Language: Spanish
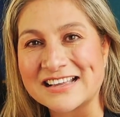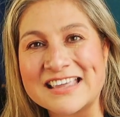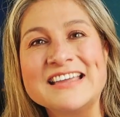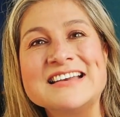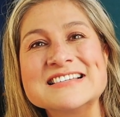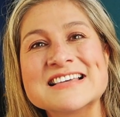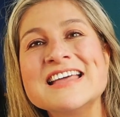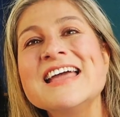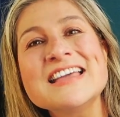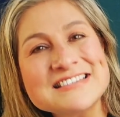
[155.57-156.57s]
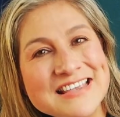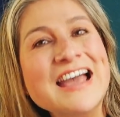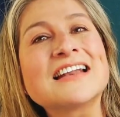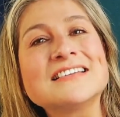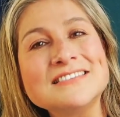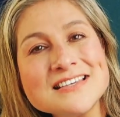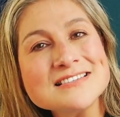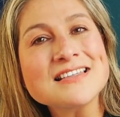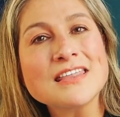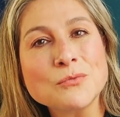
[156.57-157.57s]
que eres, ese
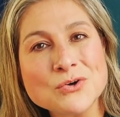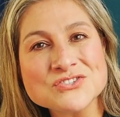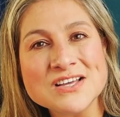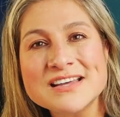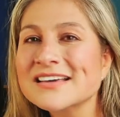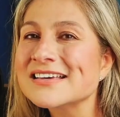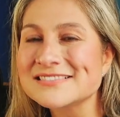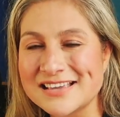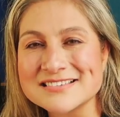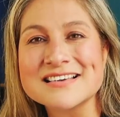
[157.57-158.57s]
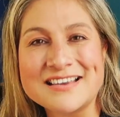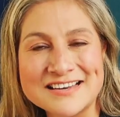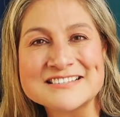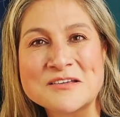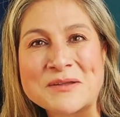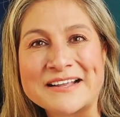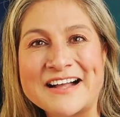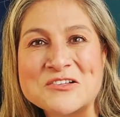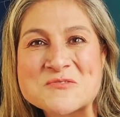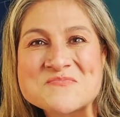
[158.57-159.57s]
artista de voz que estás en este
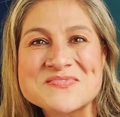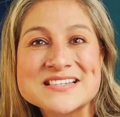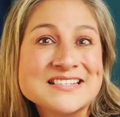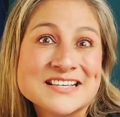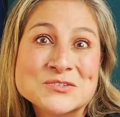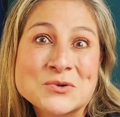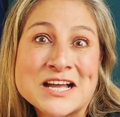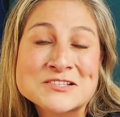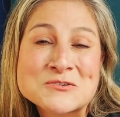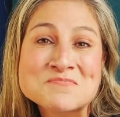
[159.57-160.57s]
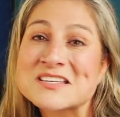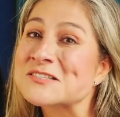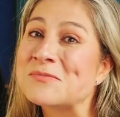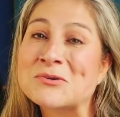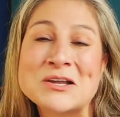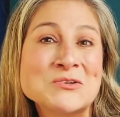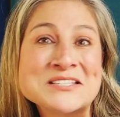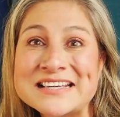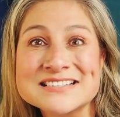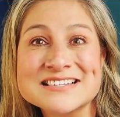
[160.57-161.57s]
mercado. Si es tu caso, espero que lo
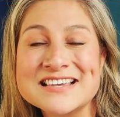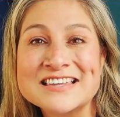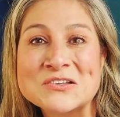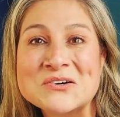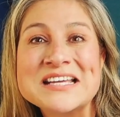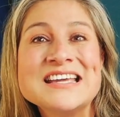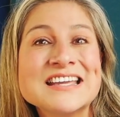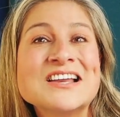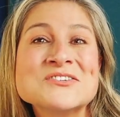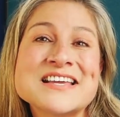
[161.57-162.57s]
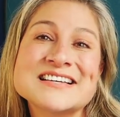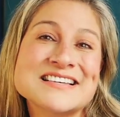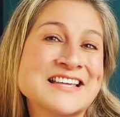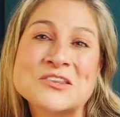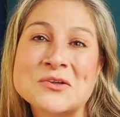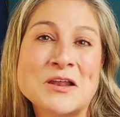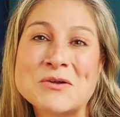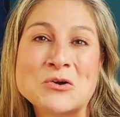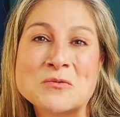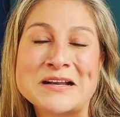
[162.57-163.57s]
sigas haciendo y que lo sigas haciendo de la
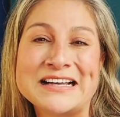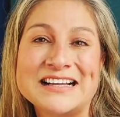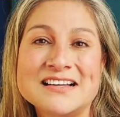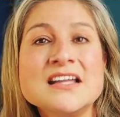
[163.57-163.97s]
mejor manera.